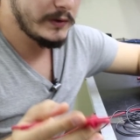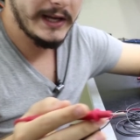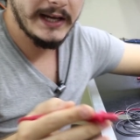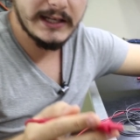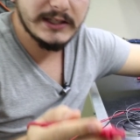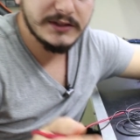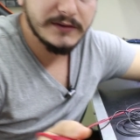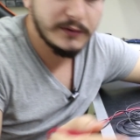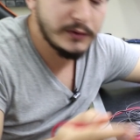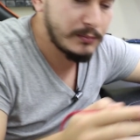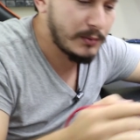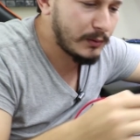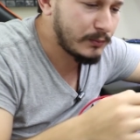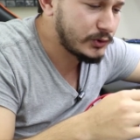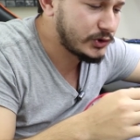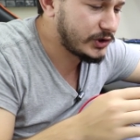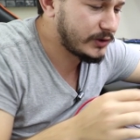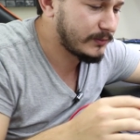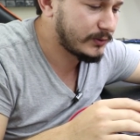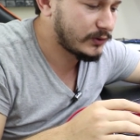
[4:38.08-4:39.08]
O negativo do meu
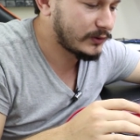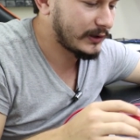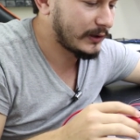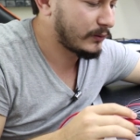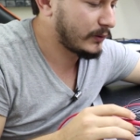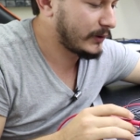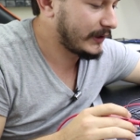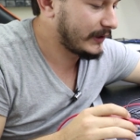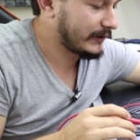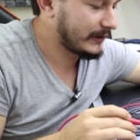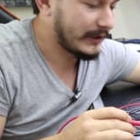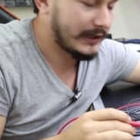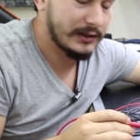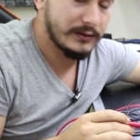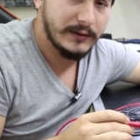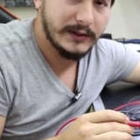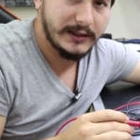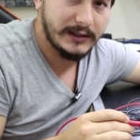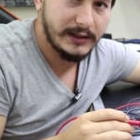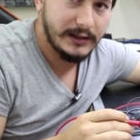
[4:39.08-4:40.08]
multímetro está
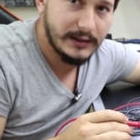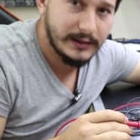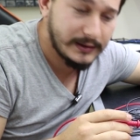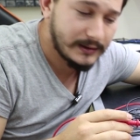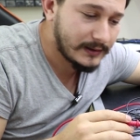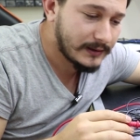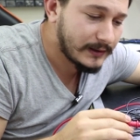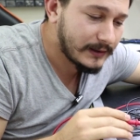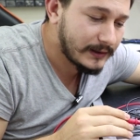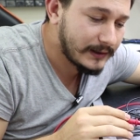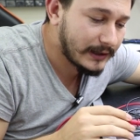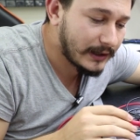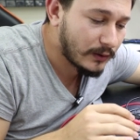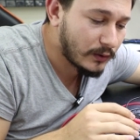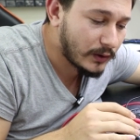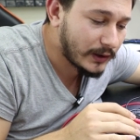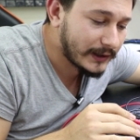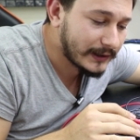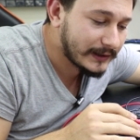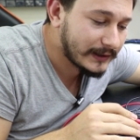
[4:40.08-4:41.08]
conectado aqui e
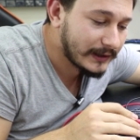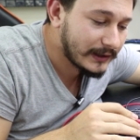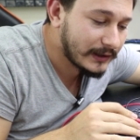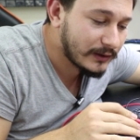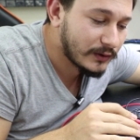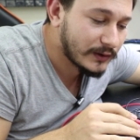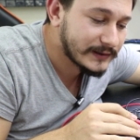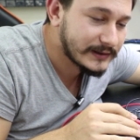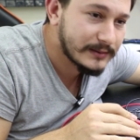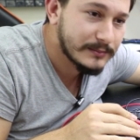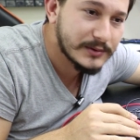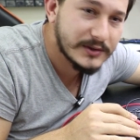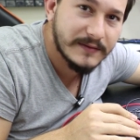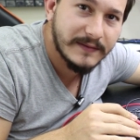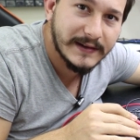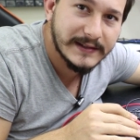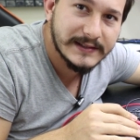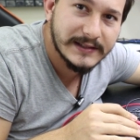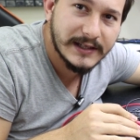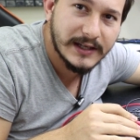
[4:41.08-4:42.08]
agora, o que, que nós temos que
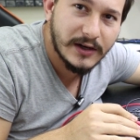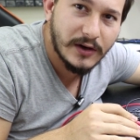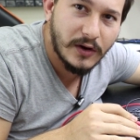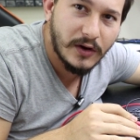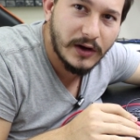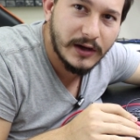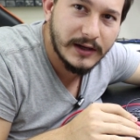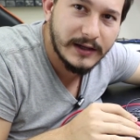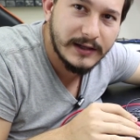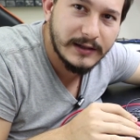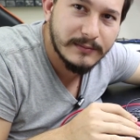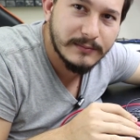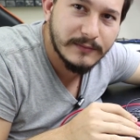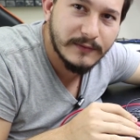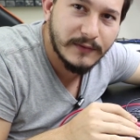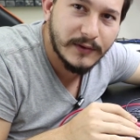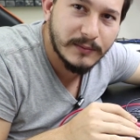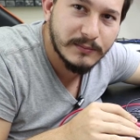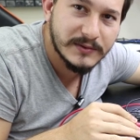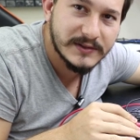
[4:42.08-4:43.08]
fazer? Ó, e
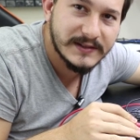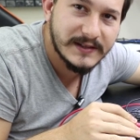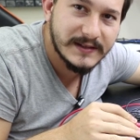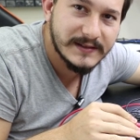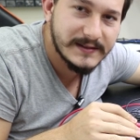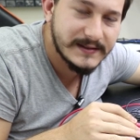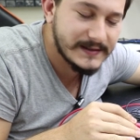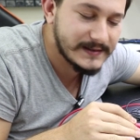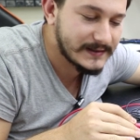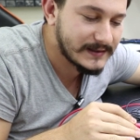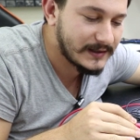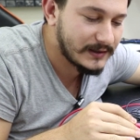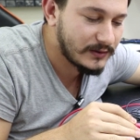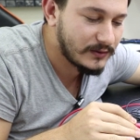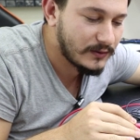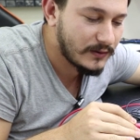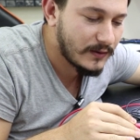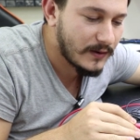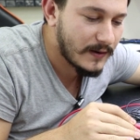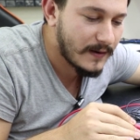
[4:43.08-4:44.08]
vamos
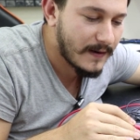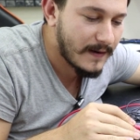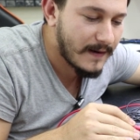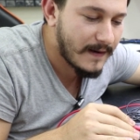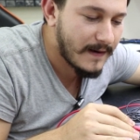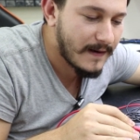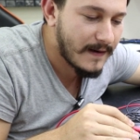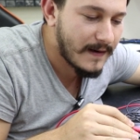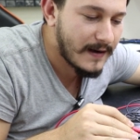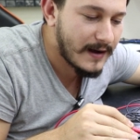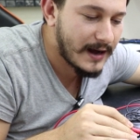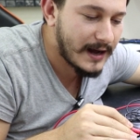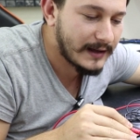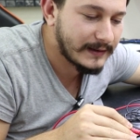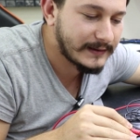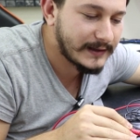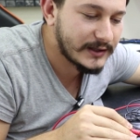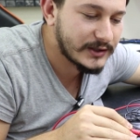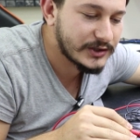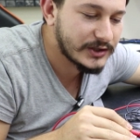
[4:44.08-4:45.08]
deslizando
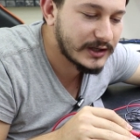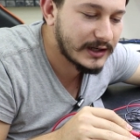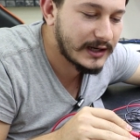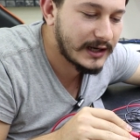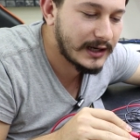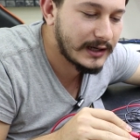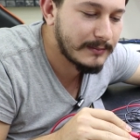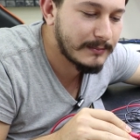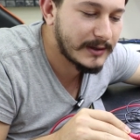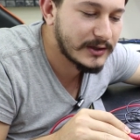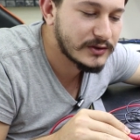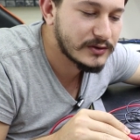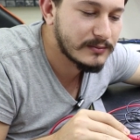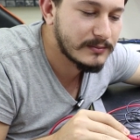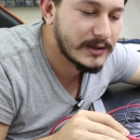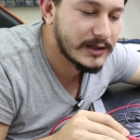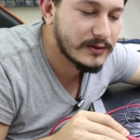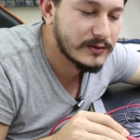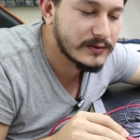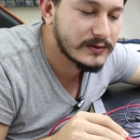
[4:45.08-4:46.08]
até chegar em mais ou
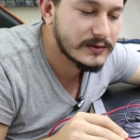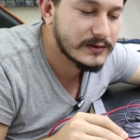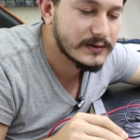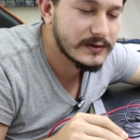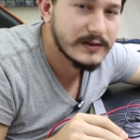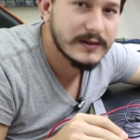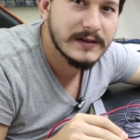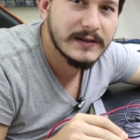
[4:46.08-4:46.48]
menos